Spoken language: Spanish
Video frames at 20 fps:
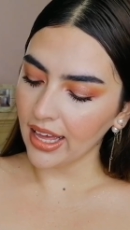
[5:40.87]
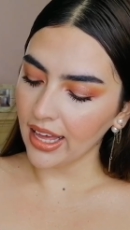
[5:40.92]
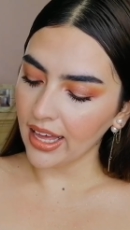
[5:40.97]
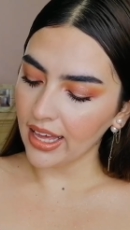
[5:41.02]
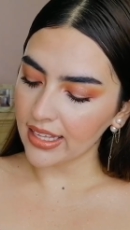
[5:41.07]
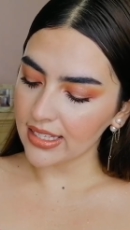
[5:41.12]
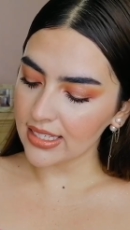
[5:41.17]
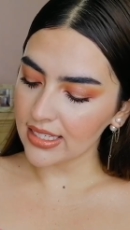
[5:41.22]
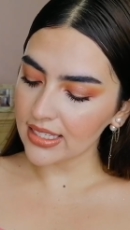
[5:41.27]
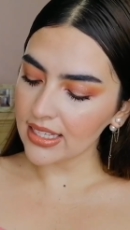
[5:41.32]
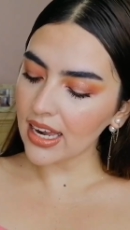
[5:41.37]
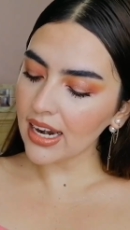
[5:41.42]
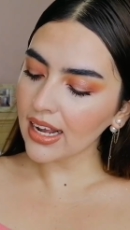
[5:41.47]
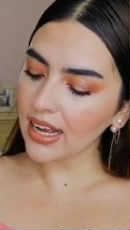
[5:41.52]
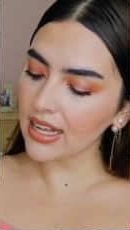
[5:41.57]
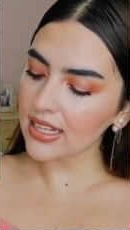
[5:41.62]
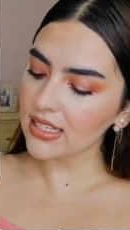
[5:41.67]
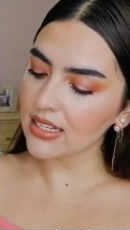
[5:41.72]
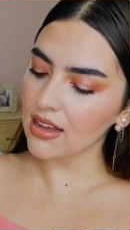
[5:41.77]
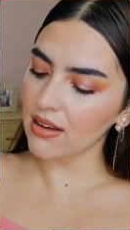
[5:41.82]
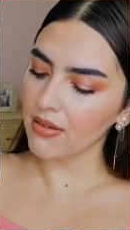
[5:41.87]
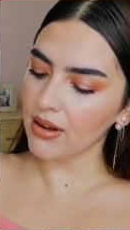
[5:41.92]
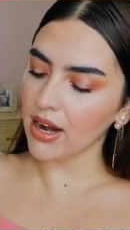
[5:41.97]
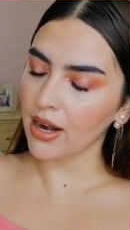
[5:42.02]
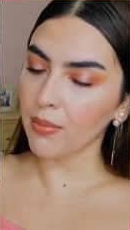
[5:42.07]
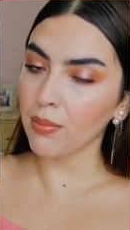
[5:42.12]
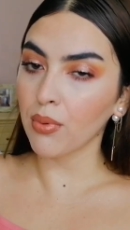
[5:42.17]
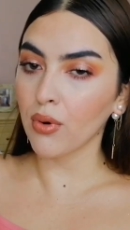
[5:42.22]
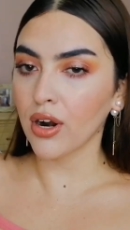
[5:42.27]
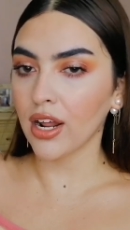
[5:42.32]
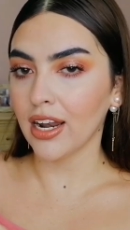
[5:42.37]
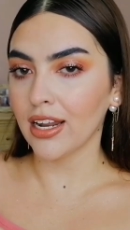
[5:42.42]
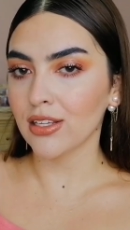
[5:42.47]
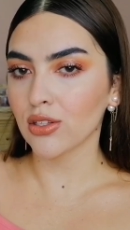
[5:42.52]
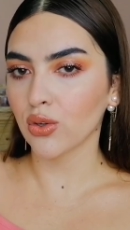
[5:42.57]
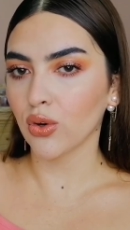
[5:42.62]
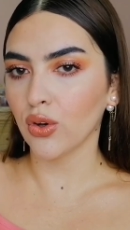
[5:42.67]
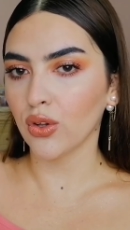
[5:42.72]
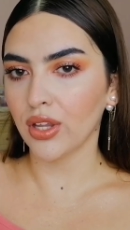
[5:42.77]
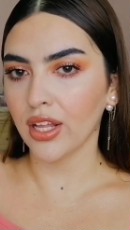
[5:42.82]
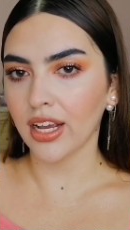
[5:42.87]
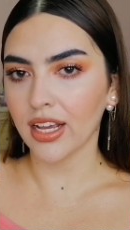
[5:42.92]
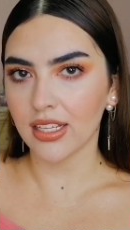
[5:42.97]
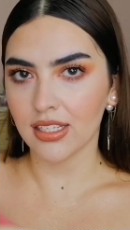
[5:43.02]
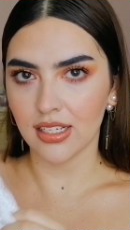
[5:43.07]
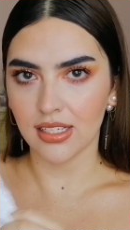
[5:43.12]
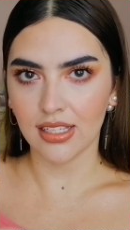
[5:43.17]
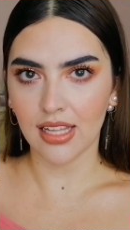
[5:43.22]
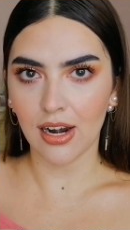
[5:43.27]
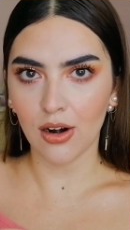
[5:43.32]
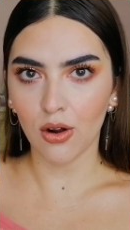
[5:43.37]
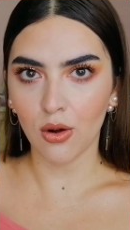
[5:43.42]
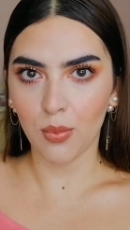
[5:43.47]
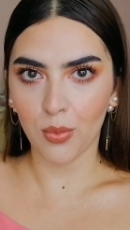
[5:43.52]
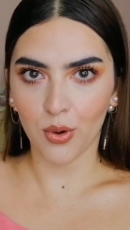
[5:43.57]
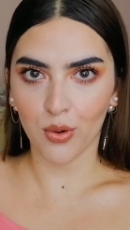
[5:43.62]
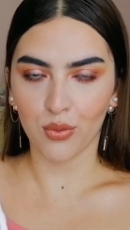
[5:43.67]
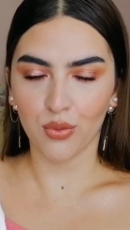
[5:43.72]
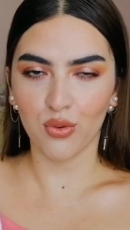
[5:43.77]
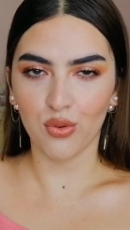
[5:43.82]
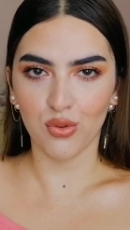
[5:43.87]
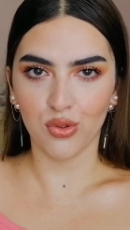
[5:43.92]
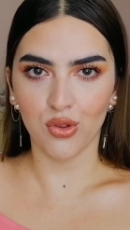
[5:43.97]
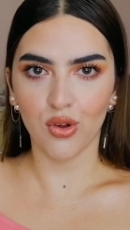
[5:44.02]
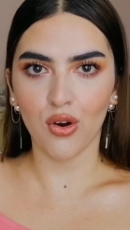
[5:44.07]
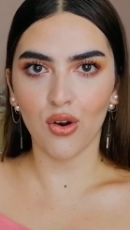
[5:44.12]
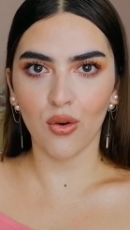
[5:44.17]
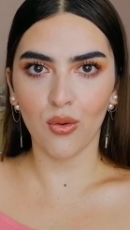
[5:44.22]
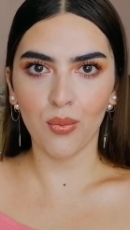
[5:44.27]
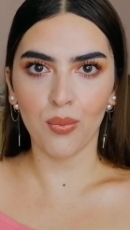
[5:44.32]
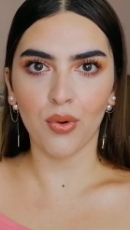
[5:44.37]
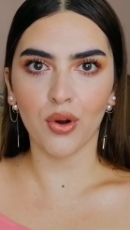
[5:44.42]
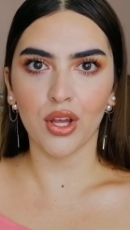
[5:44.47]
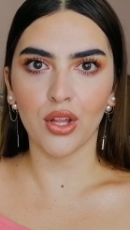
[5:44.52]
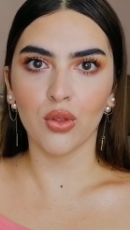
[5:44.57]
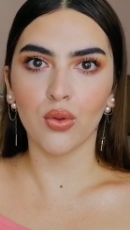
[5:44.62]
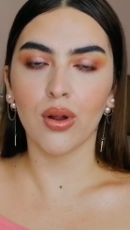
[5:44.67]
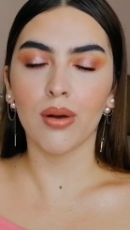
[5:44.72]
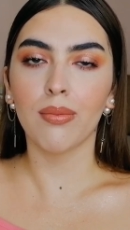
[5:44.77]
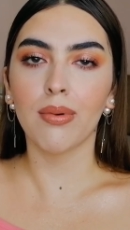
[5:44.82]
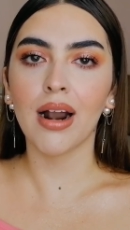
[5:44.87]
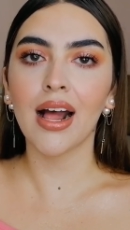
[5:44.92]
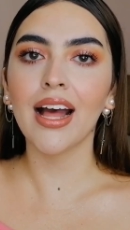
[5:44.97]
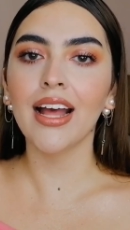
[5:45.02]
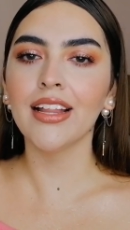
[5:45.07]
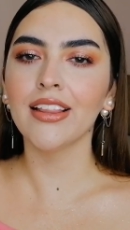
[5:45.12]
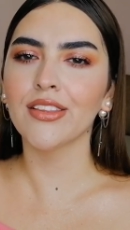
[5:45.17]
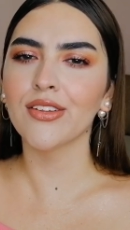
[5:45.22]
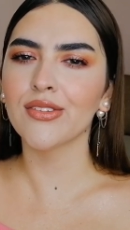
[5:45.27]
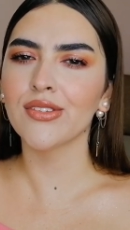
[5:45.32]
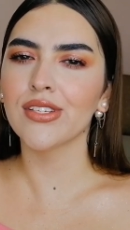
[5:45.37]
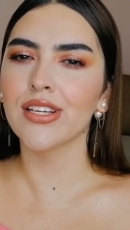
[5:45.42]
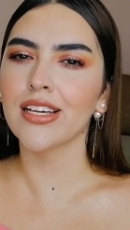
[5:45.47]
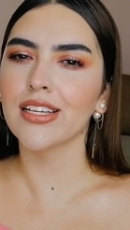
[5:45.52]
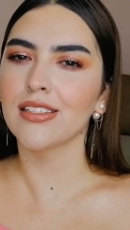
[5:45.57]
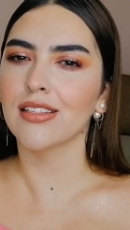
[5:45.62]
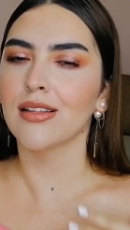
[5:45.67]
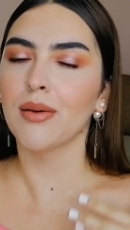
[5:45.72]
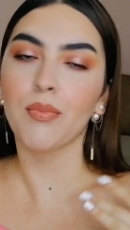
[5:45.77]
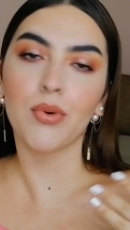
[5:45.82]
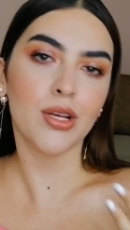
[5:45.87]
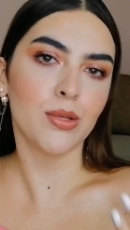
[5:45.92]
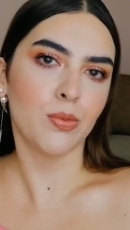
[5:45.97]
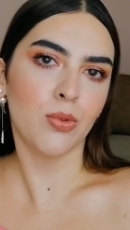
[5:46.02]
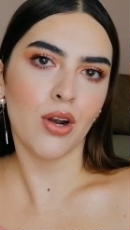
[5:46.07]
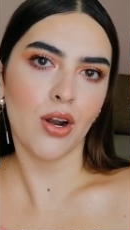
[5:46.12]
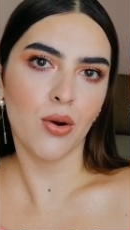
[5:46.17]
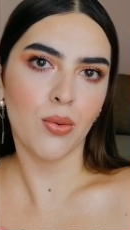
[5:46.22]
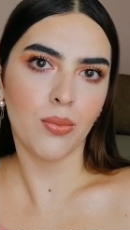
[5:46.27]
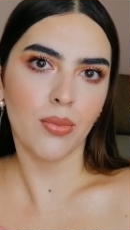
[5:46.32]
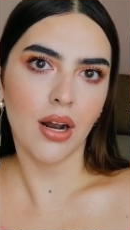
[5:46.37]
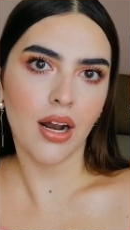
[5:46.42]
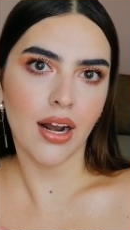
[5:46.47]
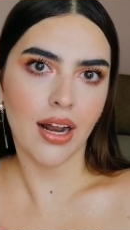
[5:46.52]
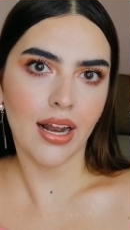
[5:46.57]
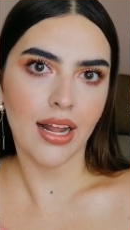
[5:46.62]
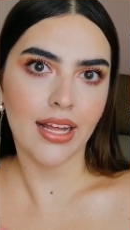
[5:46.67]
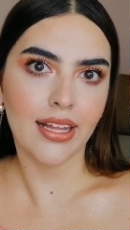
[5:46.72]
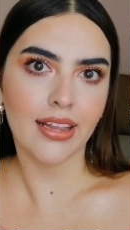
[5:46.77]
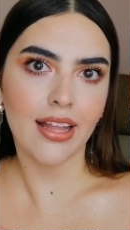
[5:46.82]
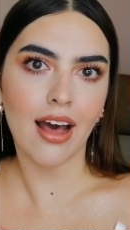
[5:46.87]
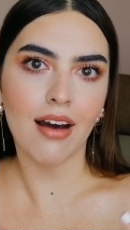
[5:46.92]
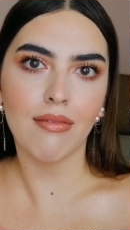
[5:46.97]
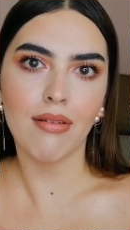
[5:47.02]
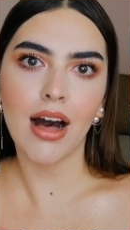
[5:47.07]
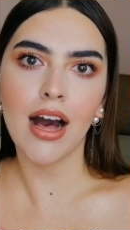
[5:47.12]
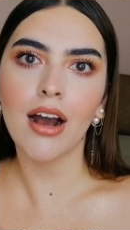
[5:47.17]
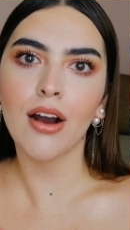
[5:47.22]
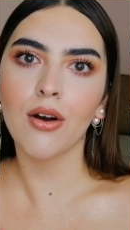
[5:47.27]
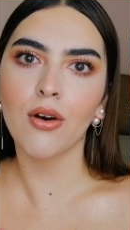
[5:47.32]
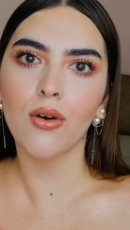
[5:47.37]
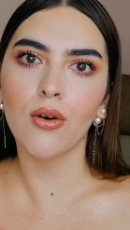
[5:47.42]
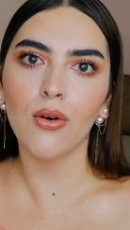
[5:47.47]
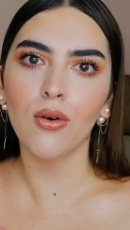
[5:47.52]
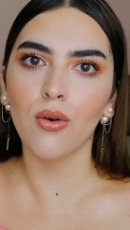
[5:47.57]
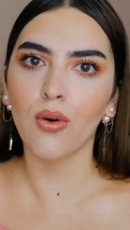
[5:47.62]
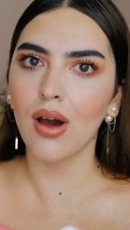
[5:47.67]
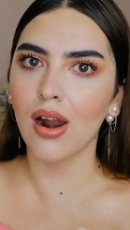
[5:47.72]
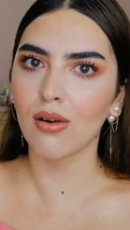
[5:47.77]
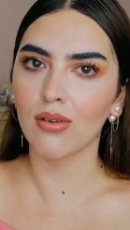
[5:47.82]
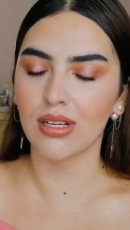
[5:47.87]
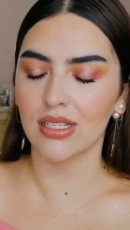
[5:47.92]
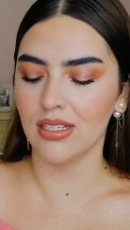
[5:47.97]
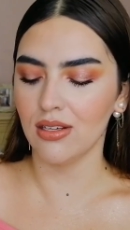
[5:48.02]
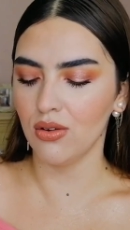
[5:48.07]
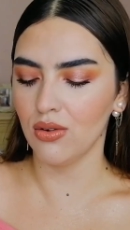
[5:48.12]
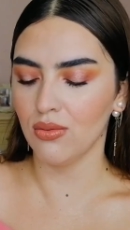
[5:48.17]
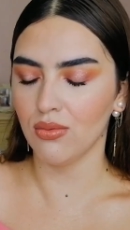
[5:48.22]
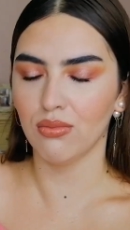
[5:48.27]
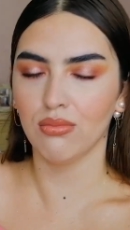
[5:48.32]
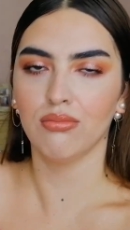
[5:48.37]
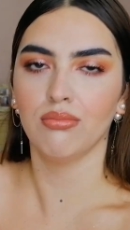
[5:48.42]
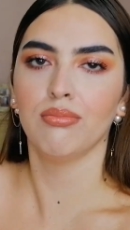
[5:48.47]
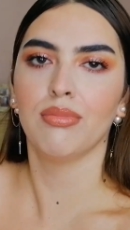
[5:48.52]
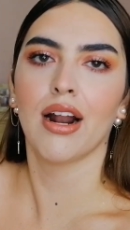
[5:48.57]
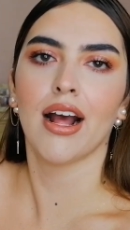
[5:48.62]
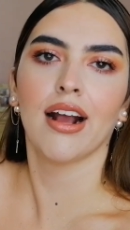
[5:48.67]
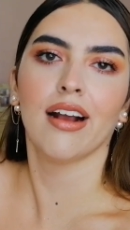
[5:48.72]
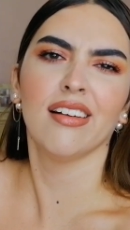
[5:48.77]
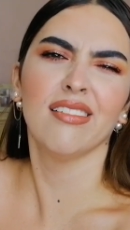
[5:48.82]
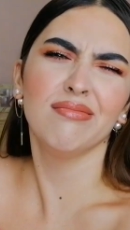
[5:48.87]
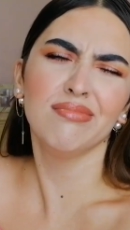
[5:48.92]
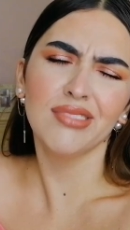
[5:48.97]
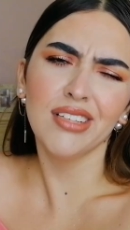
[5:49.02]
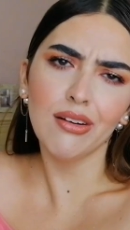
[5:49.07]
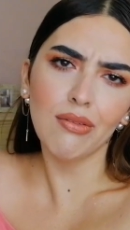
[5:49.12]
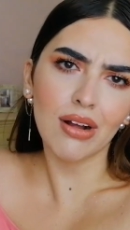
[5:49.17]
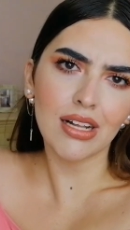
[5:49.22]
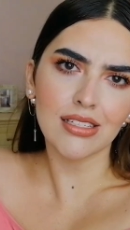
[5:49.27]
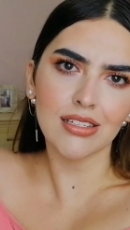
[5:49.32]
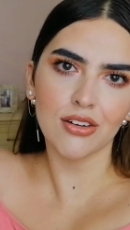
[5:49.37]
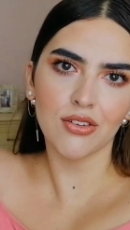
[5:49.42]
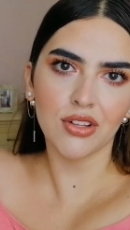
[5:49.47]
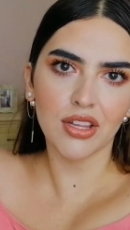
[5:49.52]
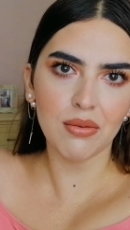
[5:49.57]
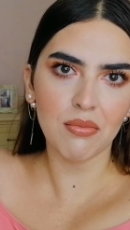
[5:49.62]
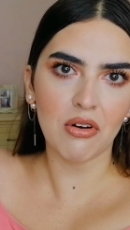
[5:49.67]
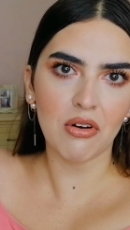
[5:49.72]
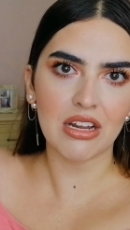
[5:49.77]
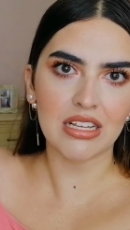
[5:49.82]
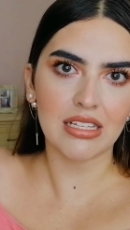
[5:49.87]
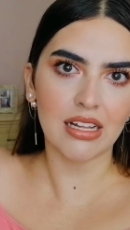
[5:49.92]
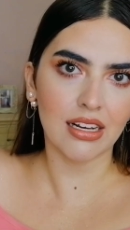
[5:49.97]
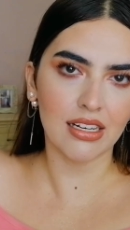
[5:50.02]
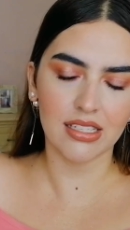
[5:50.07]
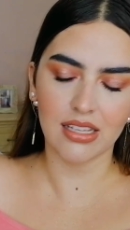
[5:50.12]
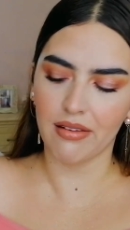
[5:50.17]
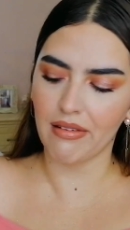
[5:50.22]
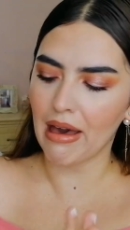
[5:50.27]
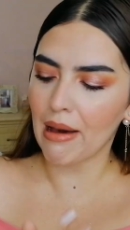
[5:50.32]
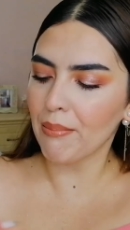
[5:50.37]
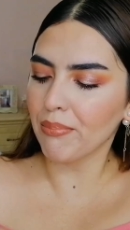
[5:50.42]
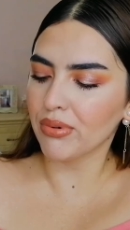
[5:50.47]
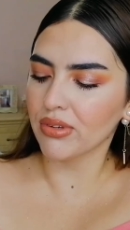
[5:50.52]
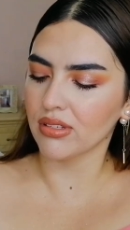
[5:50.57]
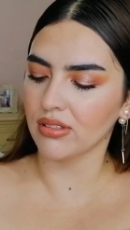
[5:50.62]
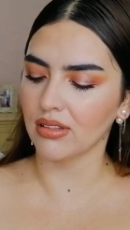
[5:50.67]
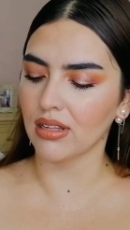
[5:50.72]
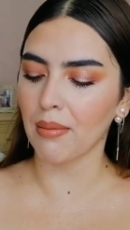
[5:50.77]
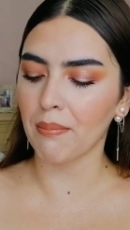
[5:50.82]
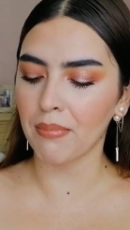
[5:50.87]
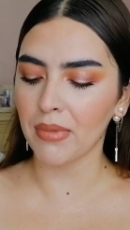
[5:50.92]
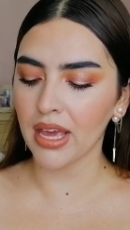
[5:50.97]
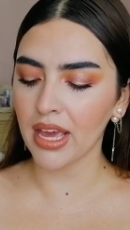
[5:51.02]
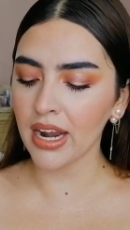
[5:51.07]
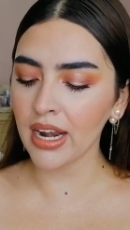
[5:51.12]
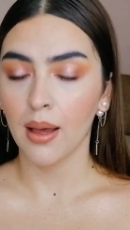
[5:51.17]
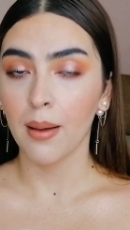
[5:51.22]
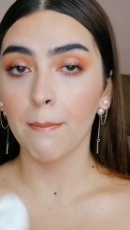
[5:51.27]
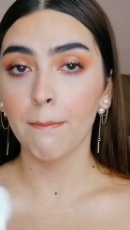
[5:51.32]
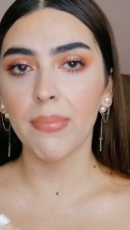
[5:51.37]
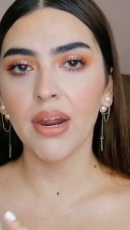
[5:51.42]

Si eh, sí se alcanza a ver por el escote que sí está algo profundo un poquito el bra, entonces te puedes poner un bralet abajo o algo así, un bra Igual si no te molesta que se vea, pues también.